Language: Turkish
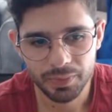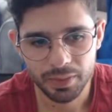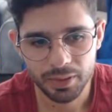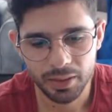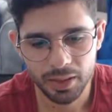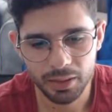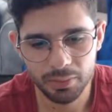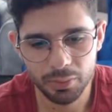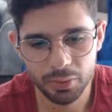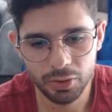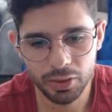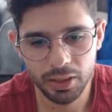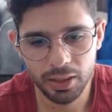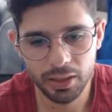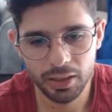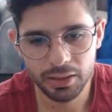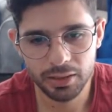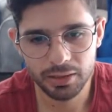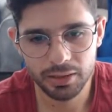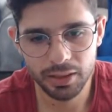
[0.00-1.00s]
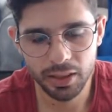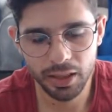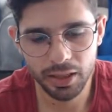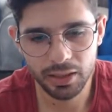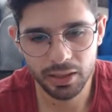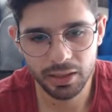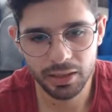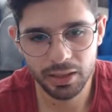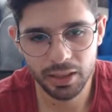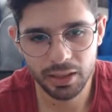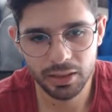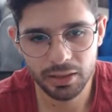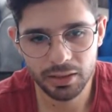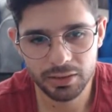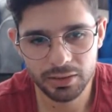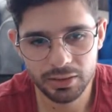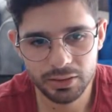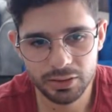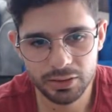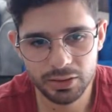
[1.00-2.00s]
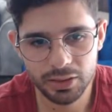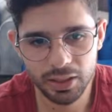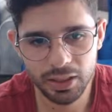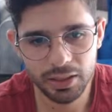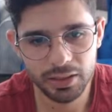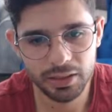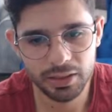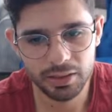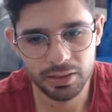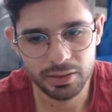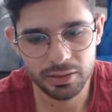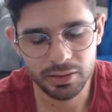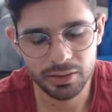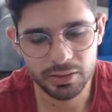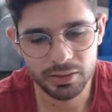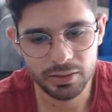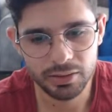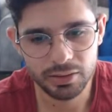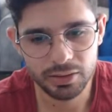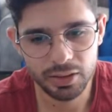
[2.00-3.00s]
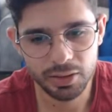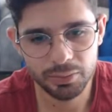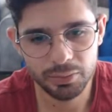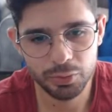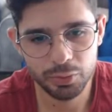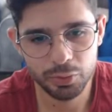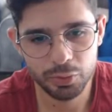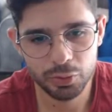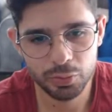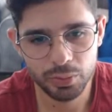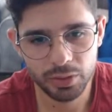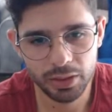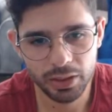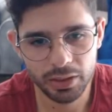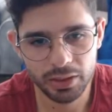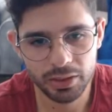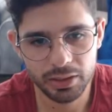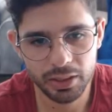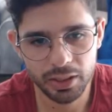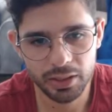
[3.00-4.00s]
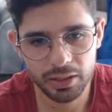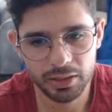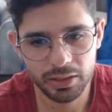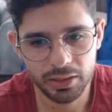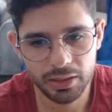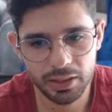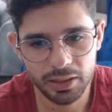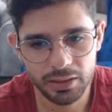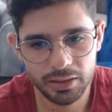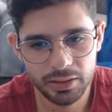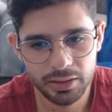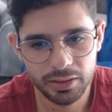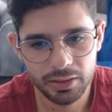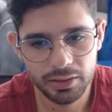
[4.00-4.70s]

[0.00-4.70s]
hani böyle ilerle ilerle sıkıcı yani. İnsan bir dövüş biter hikaye girer.